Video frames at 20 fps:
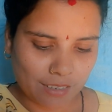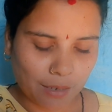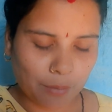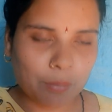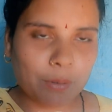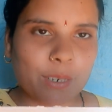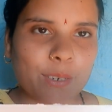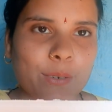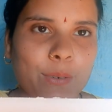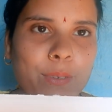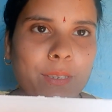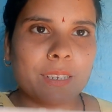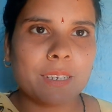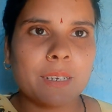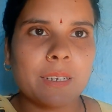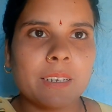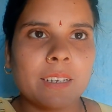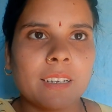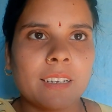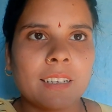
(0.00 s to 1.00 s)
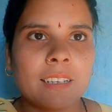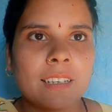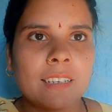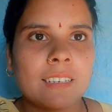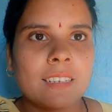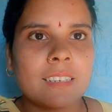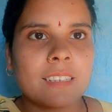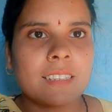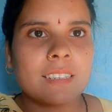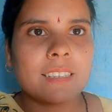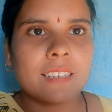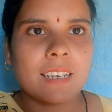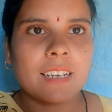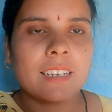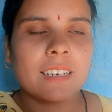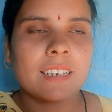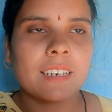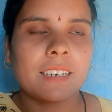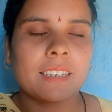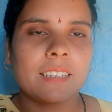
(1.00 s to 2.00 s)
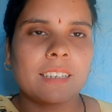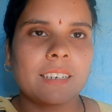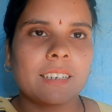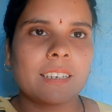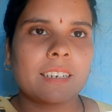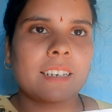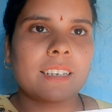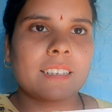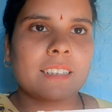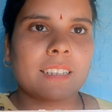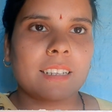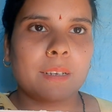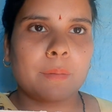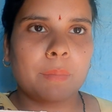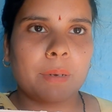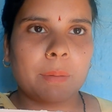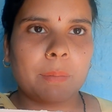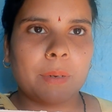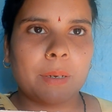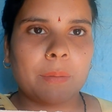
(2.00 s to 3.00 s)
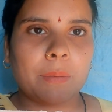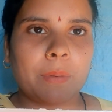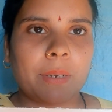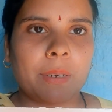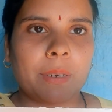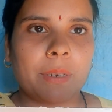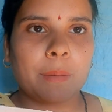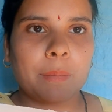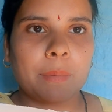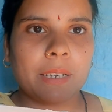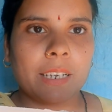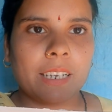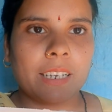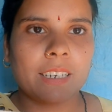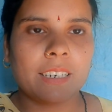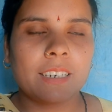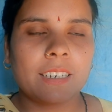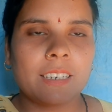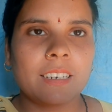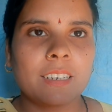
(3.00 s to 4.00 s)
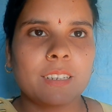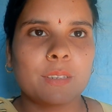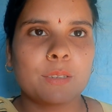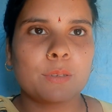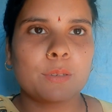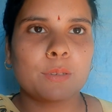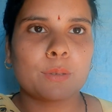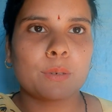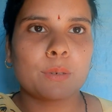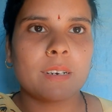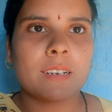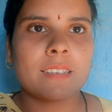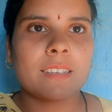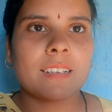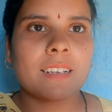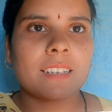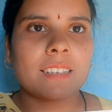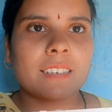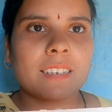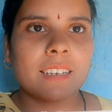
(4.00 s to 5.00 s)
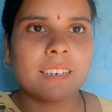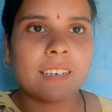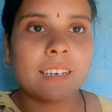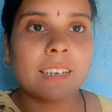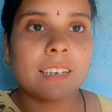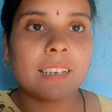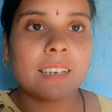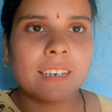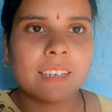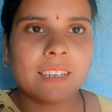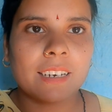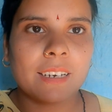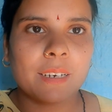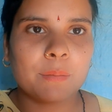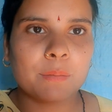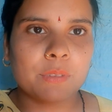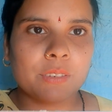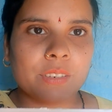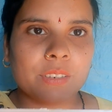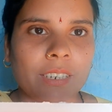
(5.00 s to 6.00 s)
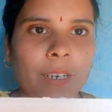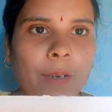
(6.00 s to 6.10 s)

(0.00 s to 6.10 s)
अपनी खुशी जाहिर करती लेकिन आस्था के पापा अभी यहाँ पे है नहीं तो थोड़ा सा अच्छा नहीं लग रहा है मुझे